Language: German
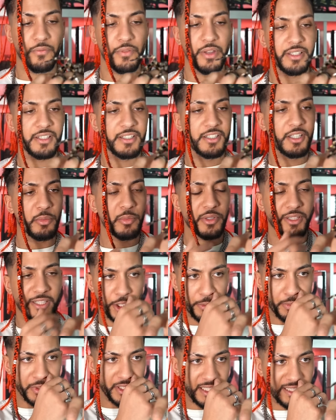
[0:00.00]
Wenn ich hier mit der
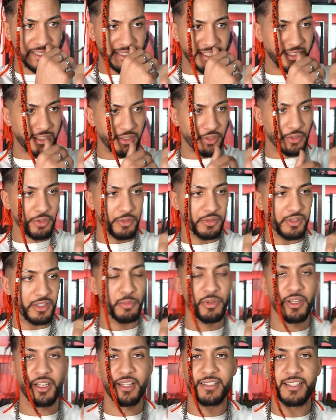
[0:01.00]
Spinne hantiere, könnt
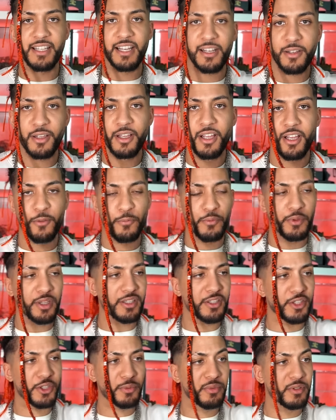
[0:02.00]
ihr mir ja sagen, wie
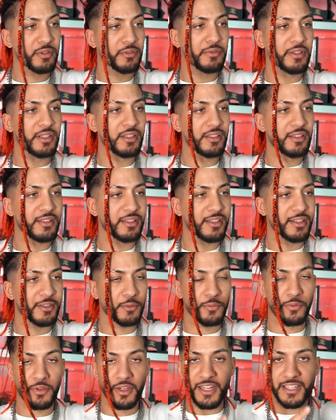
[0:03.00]
ihr die Spinne findet,
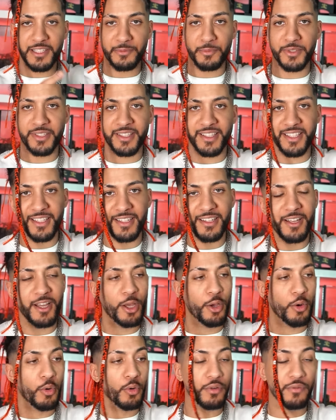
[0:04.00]
also von 1 bis 10
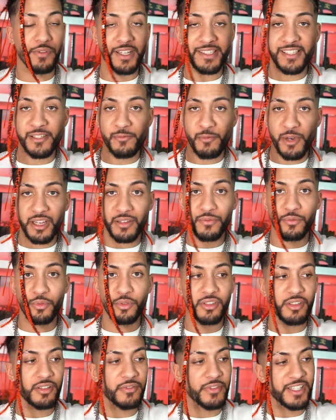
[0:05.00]
und was ihr machen
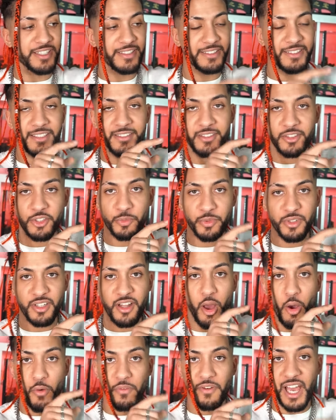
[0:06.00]
würdet, wenn ihr diese
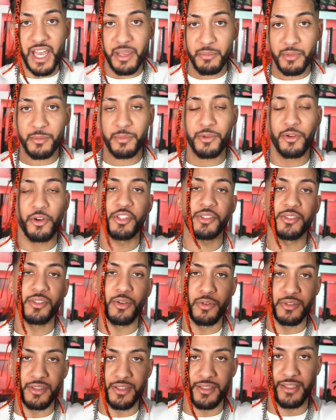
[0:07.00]
Spinne auf einmal bei euch
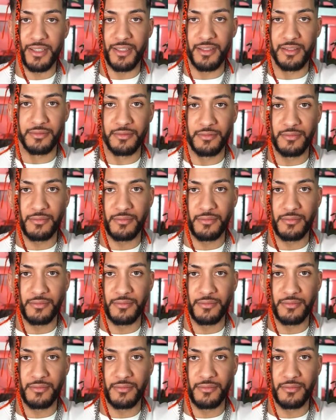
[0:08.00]
zu Hause seht.